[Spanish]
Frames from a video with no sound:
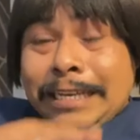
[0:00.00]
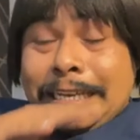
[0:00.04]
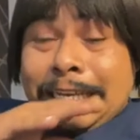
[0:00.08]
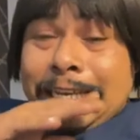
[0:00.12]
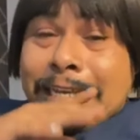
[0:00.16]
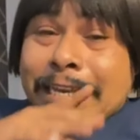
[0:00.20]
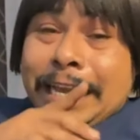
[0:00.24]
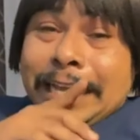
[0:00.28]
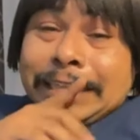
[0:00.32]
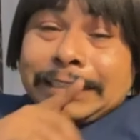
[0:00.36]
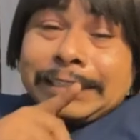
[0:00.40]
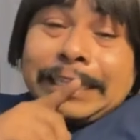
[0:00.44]

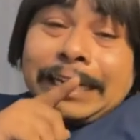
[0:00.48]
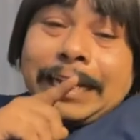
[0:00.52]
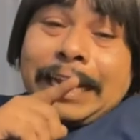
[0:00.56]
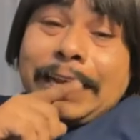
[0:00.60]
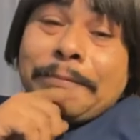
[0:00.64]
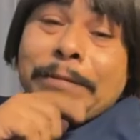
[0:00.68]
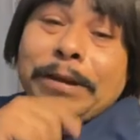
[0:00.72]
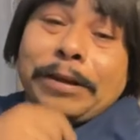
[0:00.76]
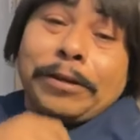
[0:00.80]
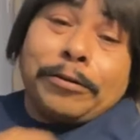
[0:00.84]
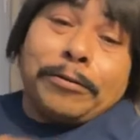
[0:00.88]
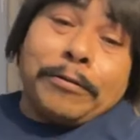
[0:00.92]
Y este
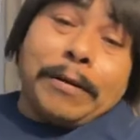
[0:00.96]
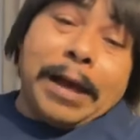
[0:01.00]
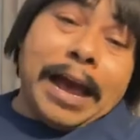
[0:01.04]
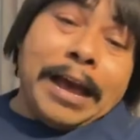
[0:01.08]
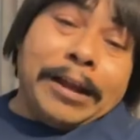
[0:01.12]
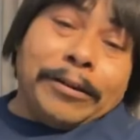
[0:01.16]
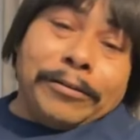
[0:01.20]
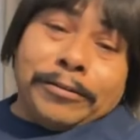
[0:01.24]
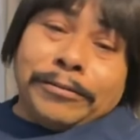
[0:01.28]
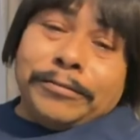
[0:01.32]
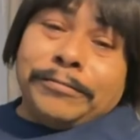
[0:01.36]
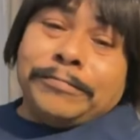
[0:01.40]
que me
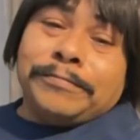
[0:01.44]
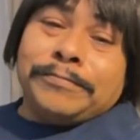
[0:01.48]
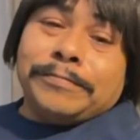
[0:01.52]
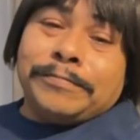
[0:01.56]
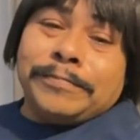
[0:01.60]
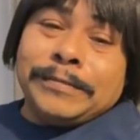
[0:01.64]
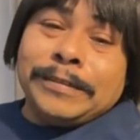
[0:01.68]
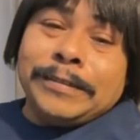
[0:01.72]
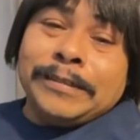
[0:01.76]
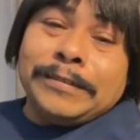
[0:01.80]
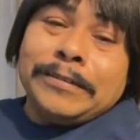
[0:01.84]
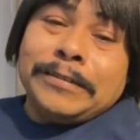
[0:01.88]
robaron,
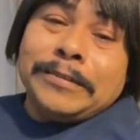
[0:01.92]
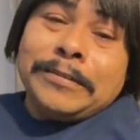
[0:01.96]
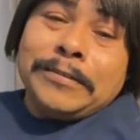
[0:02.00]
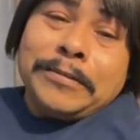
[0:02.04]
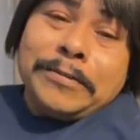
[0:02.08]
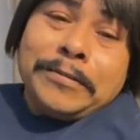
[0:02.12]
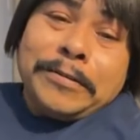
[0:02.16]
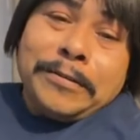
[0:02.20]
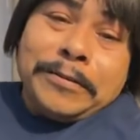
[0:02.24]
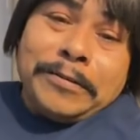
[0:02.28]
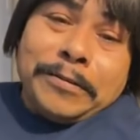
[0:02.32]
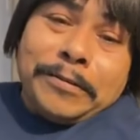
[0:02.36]

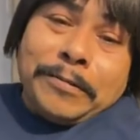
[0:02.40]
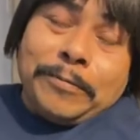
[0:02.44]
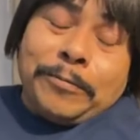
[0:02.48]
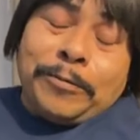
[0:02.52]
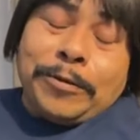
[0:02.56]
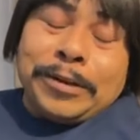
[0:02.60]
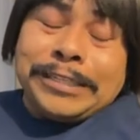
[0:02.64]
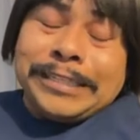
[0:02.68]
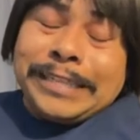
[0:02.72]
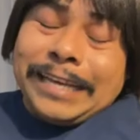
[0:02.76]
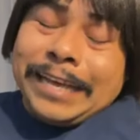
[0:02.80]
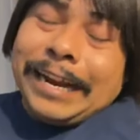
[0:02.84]

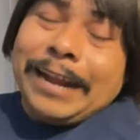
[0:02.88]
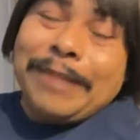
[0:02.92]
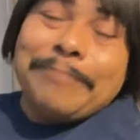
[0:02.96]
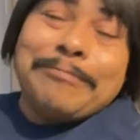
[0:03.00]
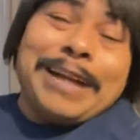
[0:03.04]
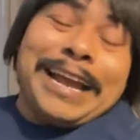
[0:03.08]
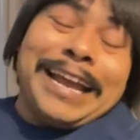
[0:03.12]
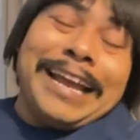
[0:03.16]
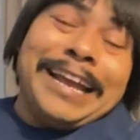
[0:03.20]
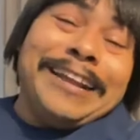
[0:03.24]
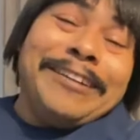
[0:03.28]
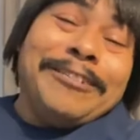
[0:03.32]
pues si era
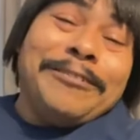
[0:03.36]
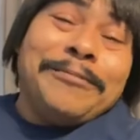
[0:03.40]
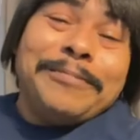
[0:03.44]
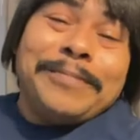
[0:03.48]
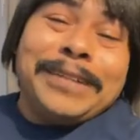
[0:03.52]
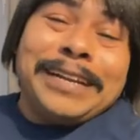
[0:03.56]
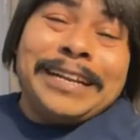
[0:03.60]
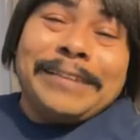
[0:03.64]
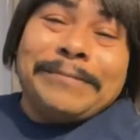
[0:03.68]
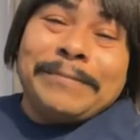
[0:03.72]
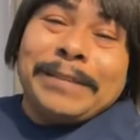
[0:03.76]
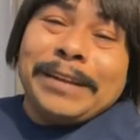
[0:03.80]
bueno,
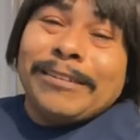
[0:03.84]
hombre,